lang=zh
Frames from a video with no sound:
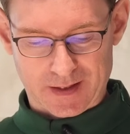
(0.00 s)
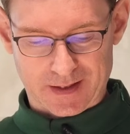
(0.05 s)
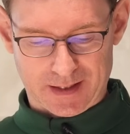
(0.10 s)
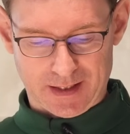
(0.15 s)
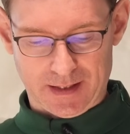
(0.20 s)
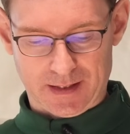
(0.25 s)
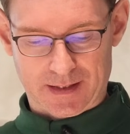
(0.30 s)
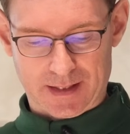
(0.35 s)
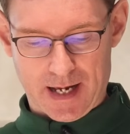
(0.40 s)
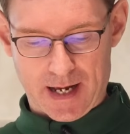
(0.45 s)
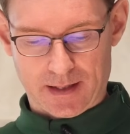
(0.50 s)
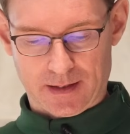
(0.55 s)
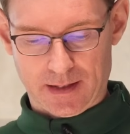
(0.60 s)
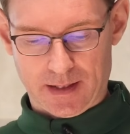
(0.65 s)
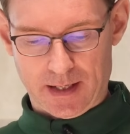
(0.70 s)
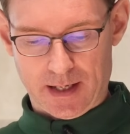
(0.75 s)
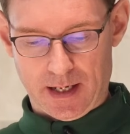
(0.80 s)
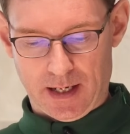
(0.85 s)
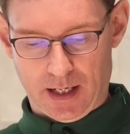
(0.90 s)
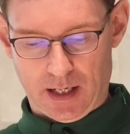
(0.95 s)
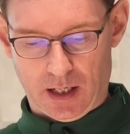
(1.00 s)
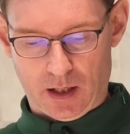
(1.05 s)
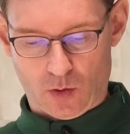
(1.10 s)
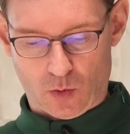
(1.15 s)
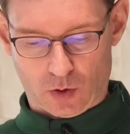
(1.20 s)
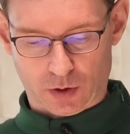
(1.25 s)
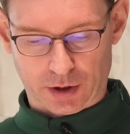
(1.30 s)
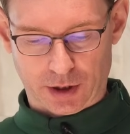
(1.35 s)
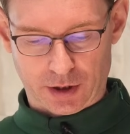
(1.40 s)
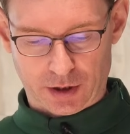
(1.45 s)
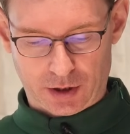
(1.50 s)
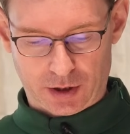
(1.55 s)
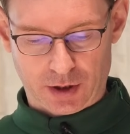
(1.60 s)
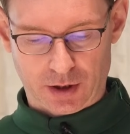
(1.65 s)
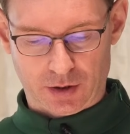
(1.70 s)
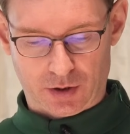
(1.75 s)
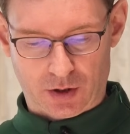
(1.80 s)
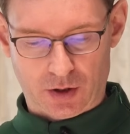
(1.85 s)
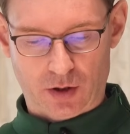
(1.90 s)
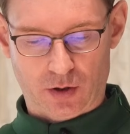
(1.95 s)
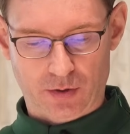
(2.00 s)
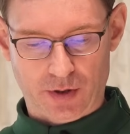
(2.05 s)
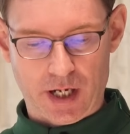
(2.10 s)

第三天我的事就